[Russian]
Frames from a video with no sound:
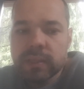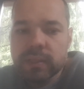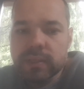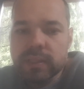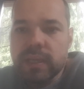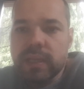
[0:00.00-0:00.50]

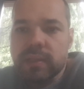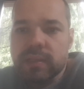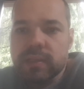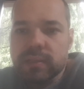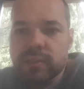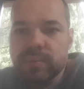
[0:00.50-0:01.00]

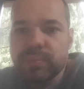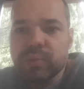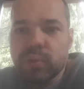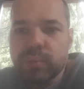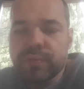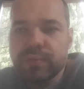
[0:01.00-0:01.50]
скрининг
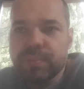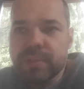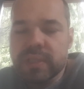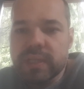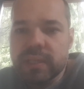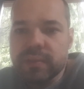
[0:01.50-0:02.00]
симптомов у
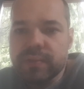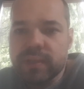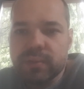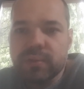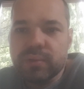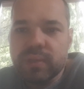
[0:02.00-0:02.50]
пациентов,
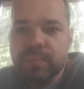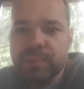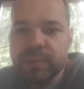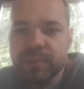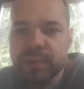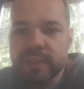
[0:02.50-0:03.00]
которые туда
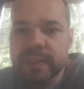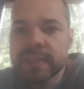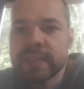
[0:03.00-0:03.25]
приходят.